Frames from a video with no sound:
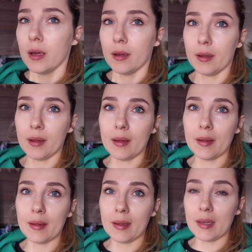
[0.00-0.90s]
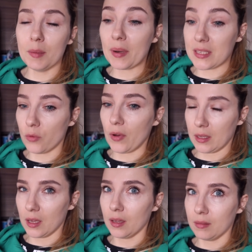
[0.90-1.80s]
e, i
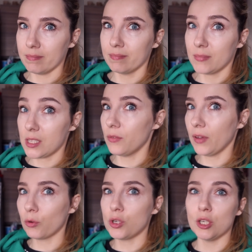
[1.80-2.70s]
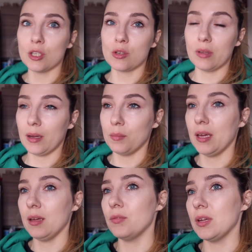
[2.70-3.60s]
prasowanie ze dwie godziny co
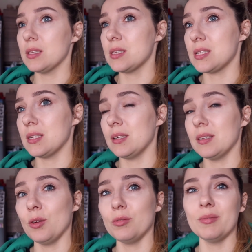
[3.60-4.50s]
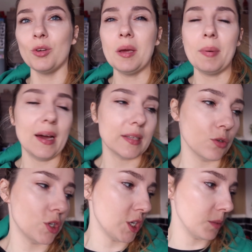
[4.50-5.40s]
najmniej, więc e, no, no nie bardzo
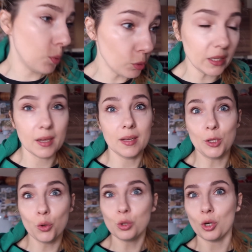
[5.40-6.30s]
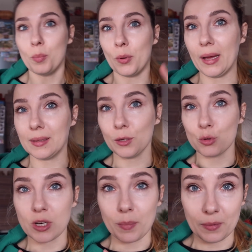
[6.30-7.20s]
dzisiaj pójdę, jutro pojadę już na